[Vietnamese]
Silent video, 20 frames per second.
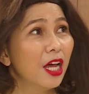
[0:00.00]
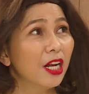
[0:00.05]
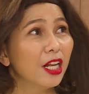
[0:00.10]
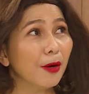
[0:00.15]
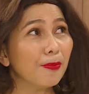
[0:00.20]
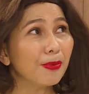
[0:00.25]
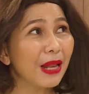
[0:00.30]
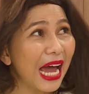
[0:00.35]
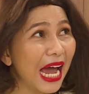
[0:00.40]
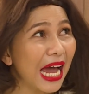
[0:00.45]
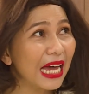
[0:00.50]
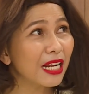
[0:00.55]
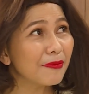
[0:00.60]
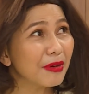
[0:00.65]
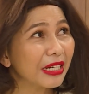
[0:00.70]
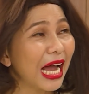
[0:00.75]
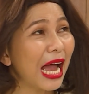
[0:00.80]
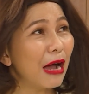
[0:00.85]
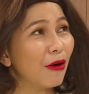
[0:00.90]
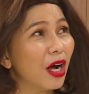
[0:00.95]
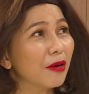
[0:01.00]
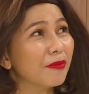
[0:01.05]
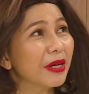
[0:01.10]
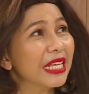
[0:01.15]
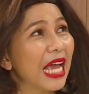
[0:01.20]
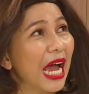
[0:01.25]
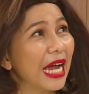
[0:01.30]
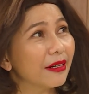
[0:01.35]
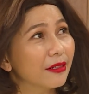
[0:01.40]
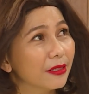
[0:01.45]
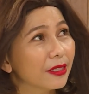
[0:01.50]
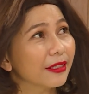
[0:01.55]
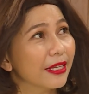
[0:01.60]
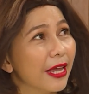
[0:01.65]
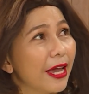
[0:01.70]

Lớp lá nó mới cao hơn mới dạy được